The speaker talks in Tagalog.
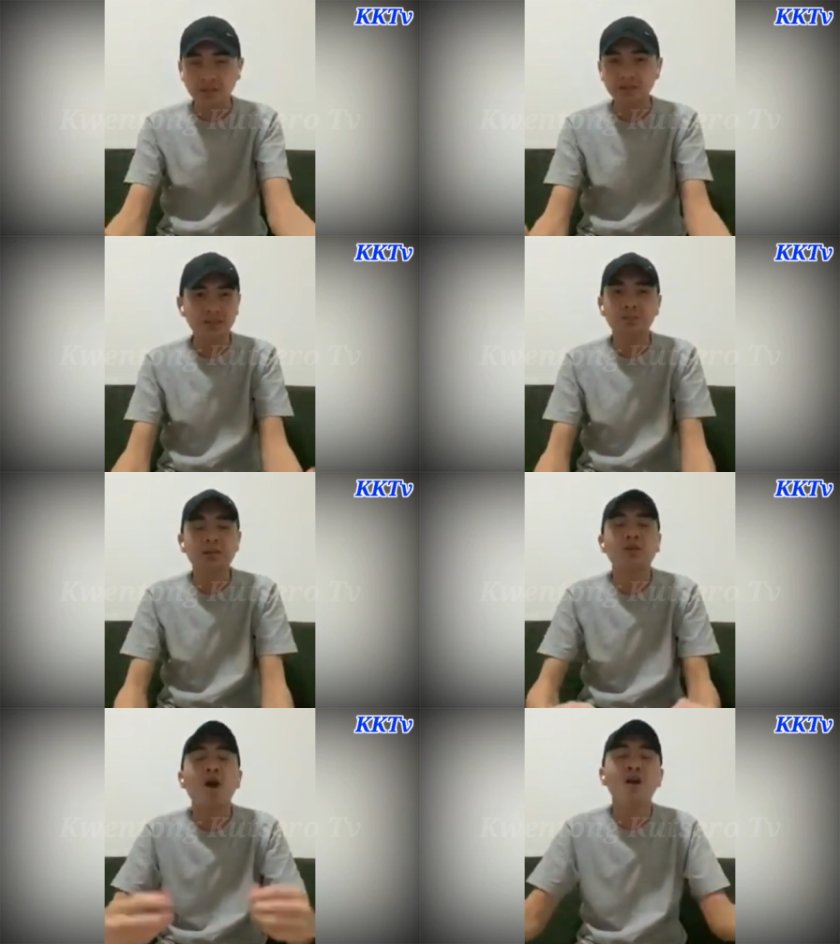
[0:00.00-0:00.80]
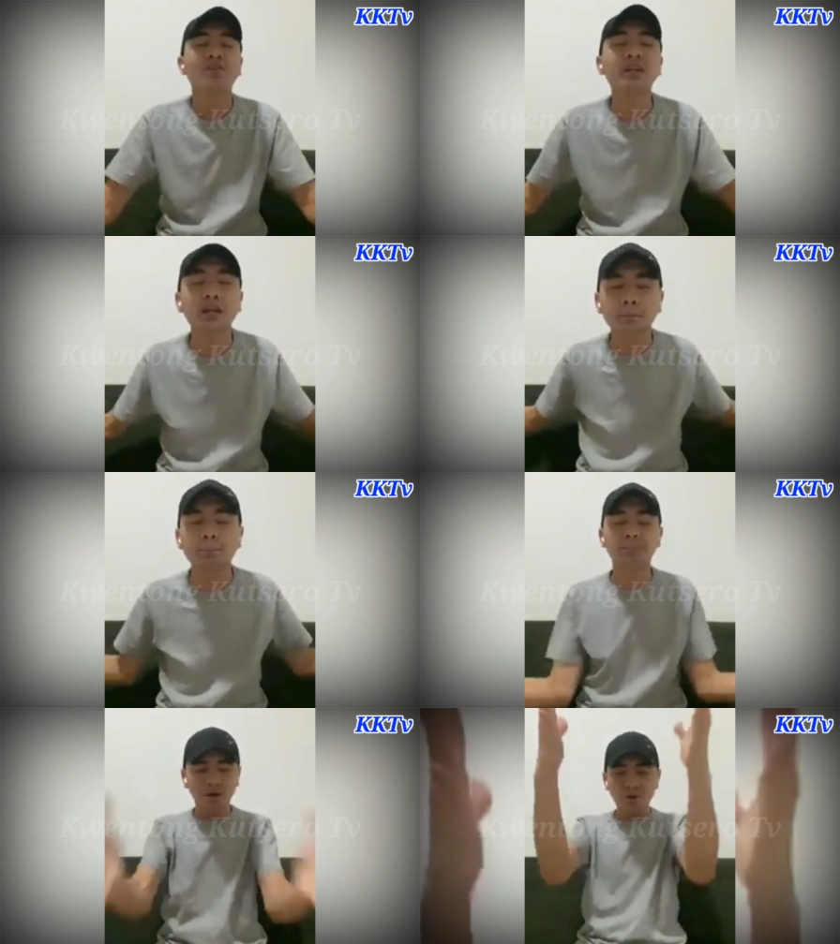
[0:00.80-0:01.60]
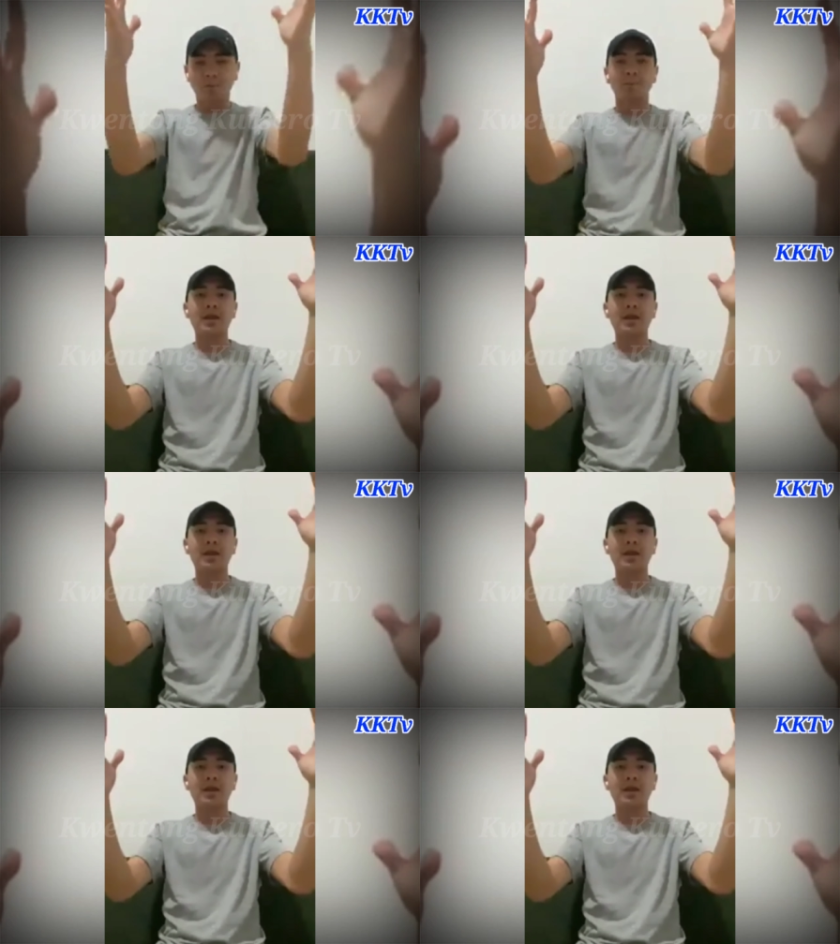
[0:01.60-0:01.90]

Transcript: in just a matter of overnight, boom!